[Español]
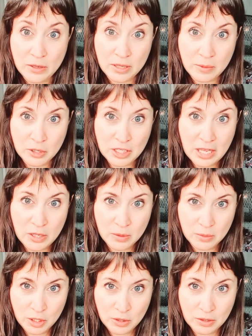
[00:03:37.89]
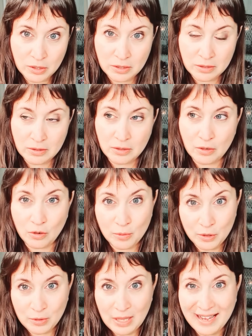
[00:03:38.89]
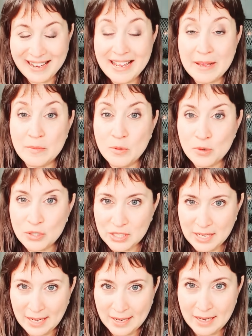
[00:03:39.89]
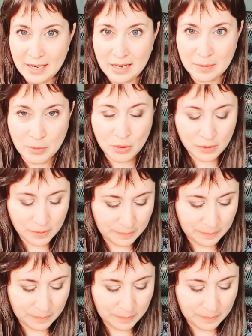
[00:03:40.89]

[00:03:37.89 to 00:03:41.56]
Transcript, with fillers: divorciado, viudo o viuda que busca el amor,